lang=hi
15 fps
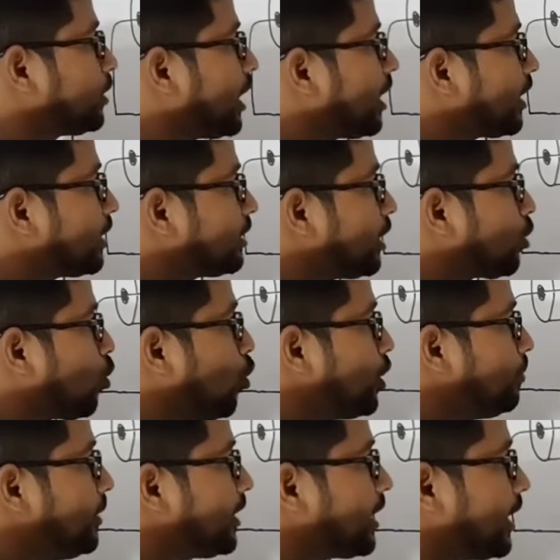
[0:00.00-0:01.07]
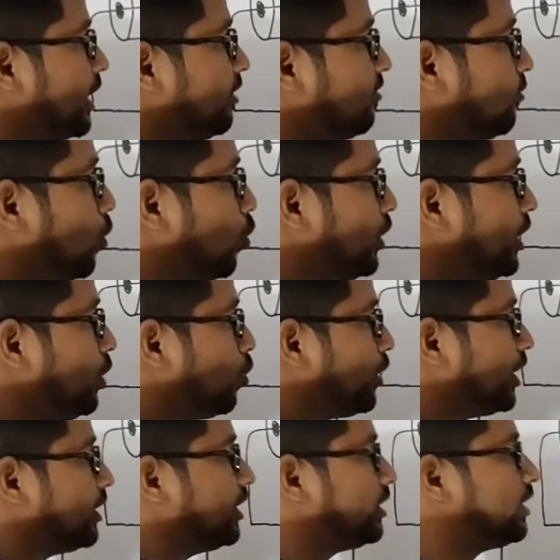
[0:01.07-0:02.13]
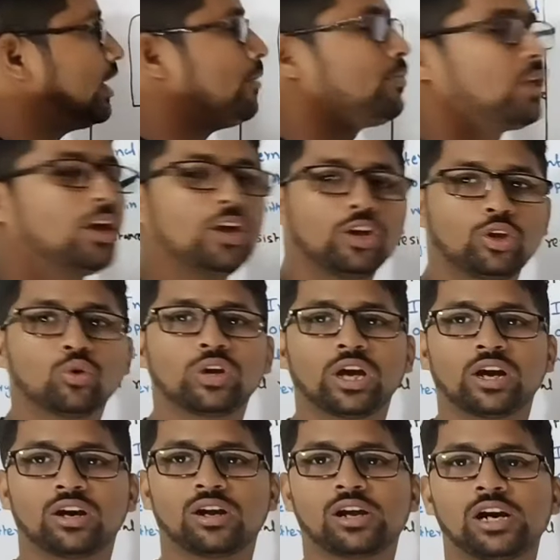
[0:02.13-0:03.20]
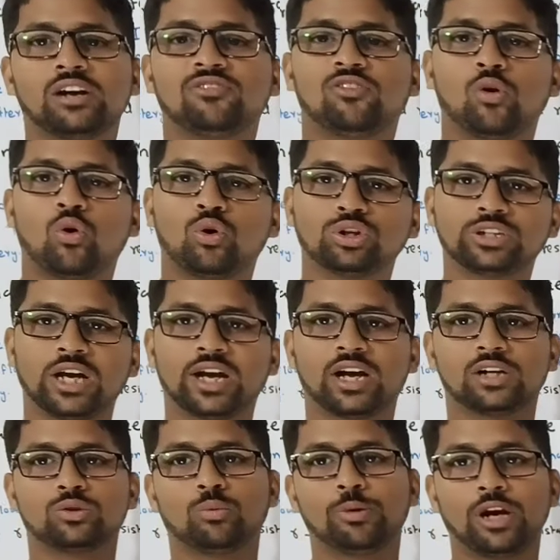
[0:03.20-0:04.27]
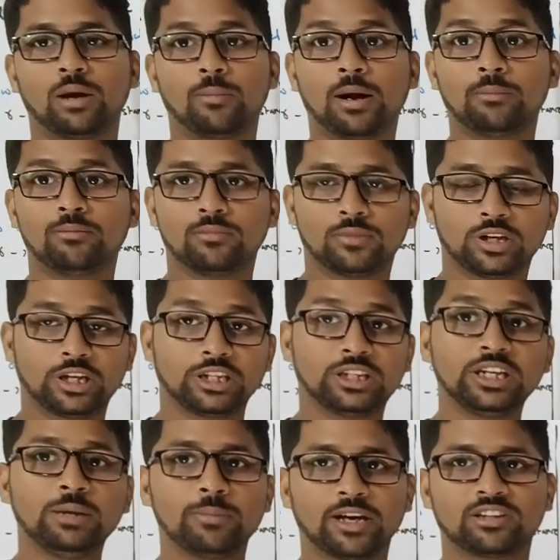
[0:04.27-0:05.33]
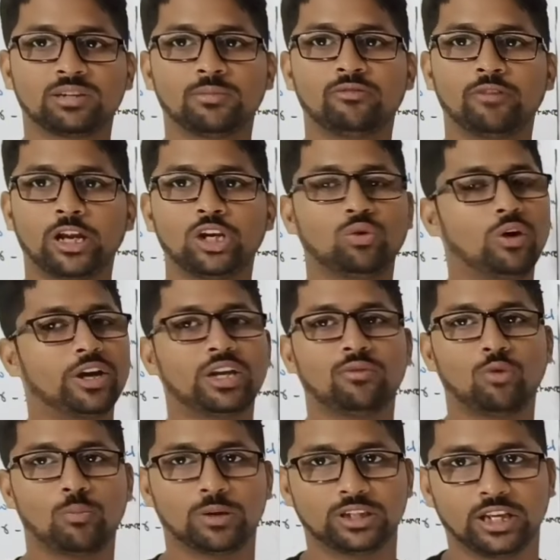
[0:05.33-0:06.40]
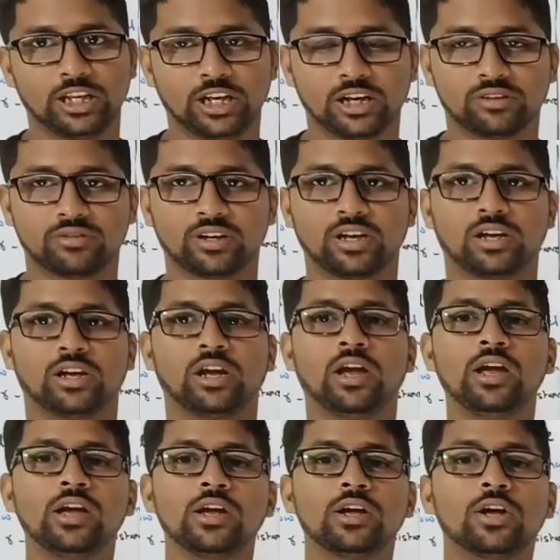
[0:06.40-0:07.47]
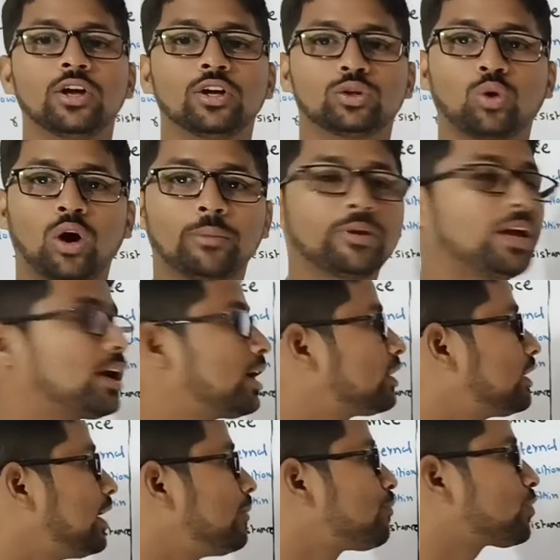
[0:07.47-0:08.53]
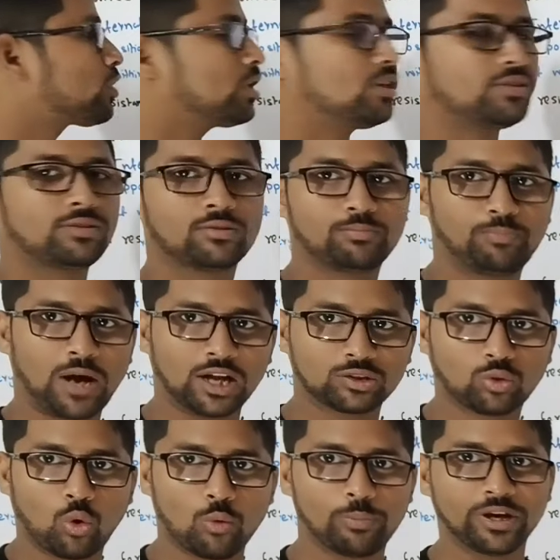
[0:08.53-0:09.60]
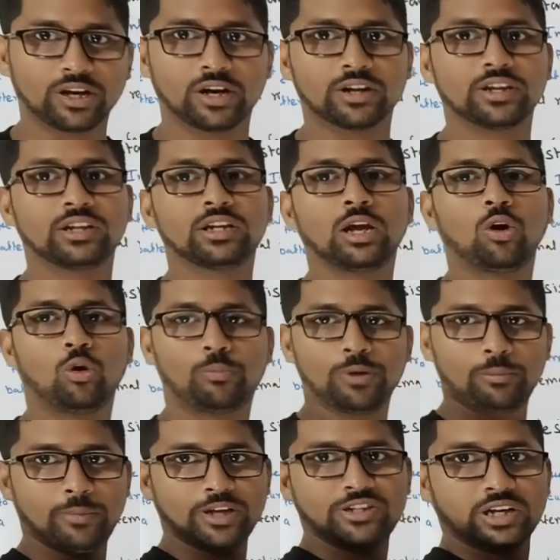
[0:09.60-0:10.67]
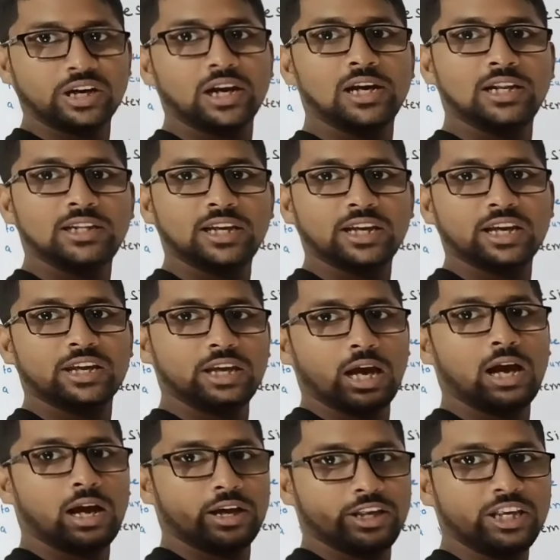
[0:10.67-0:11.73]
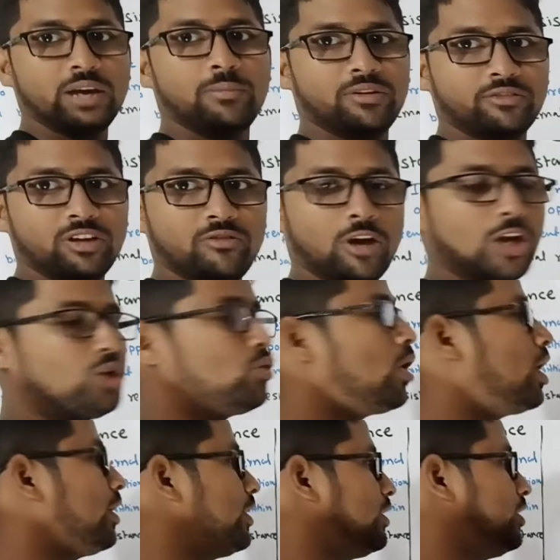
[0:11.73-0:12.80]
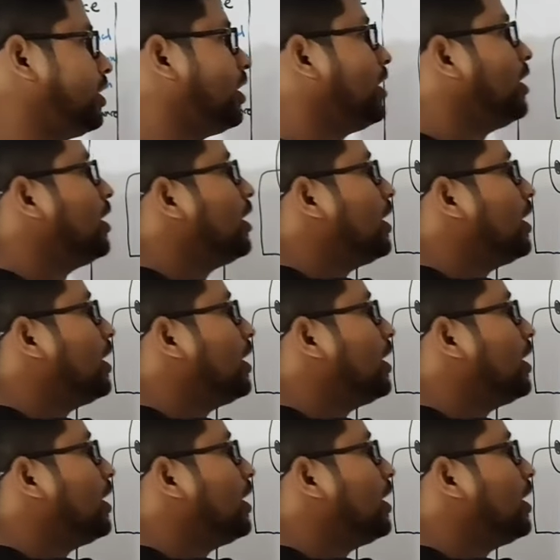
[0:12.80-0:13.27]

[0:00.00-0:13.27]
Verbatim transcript: हम क्या करते हैं कोई भी करंट फ्लो नहीं होने देते हैं क्योंकि अगर करंट फ्लो हो जाएगा तो फिर हम हम कितनी मैक्सिमम वैल्यू आ रही है वो पता नहीं कर सकेंगे तो हम क्या करते हैं इस पाथ को ओपन कर देते हैं और फिर मेजर कर लेते हैं कि क्या ई e की वैल्यू आ रही है